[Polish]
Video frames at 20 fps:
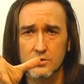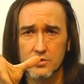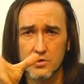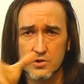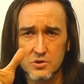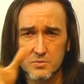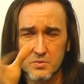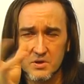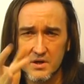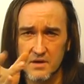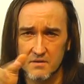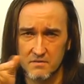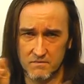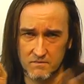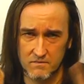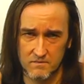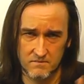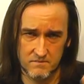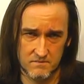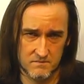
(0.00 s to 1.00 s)
to żeby je
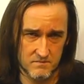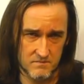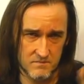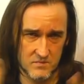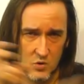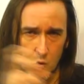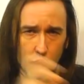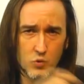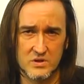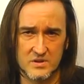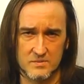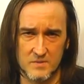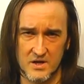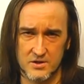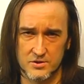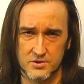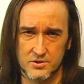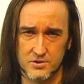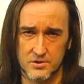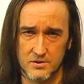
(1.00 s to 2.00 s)

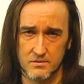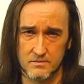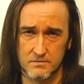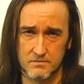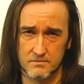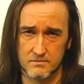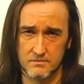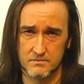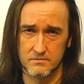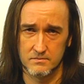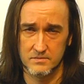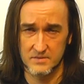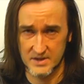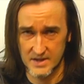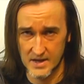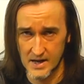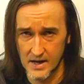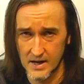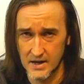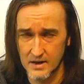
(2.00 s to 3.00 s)
usmażyć.
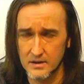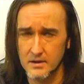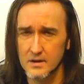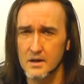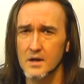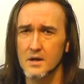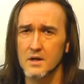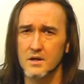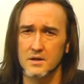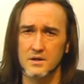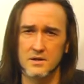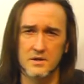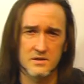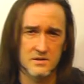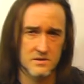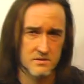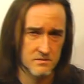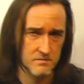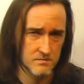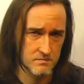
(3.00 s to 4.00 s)
Tak,
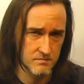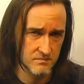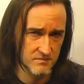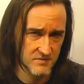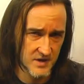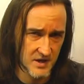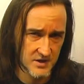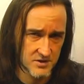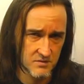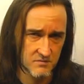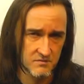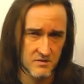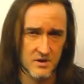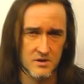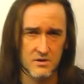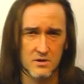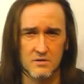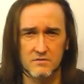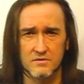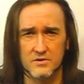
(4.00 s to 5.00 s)
jest, da się
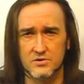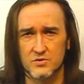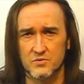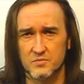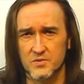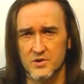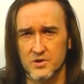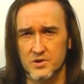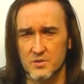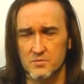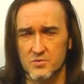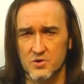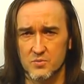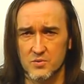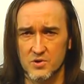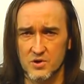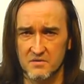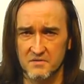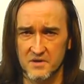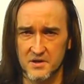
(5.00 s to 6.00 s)
wygenerować odpowiednie
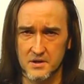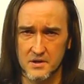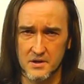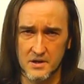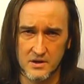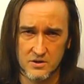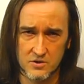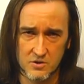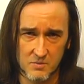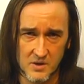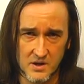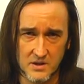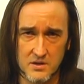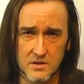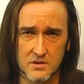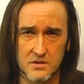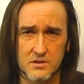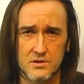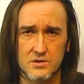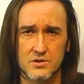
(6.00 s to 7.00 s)
promieniowanie
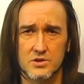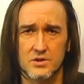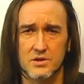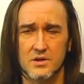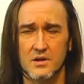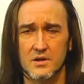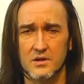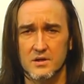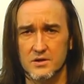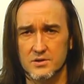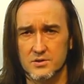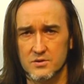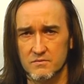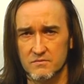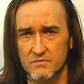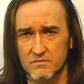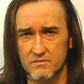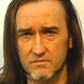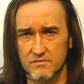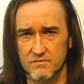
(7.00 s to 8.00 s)
elektromagnetyczne, da
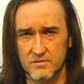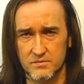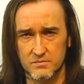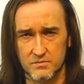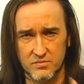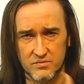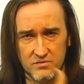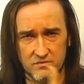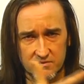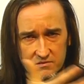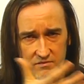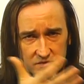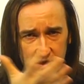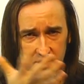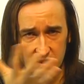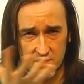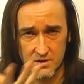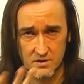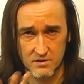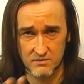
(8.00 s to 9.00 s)
się wy,
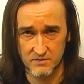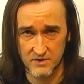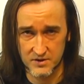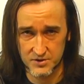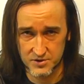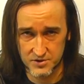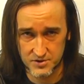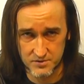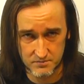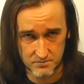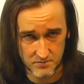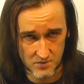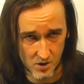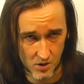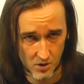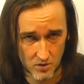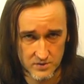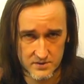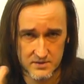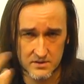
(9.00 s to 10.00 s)
wygenerować
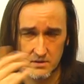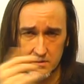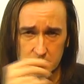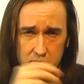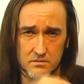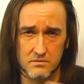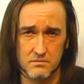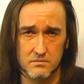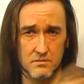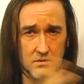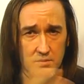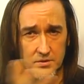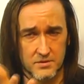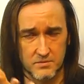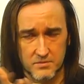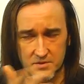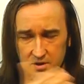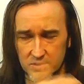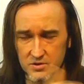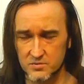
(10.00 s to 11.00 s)
ozon, o
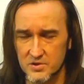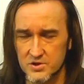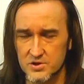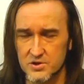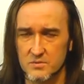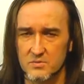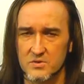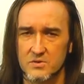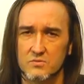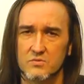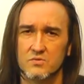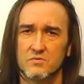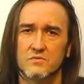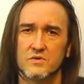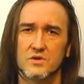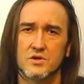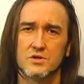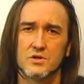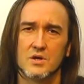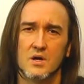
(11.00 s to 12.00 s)
tym też będziemy
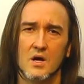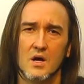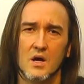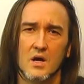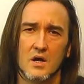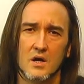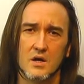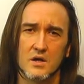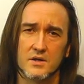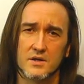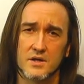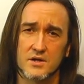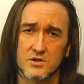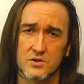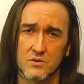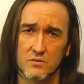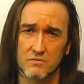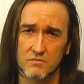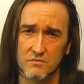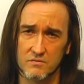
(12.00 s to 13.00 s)
mówić, da
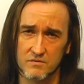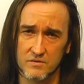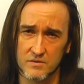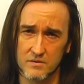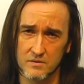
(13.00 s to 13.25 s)
się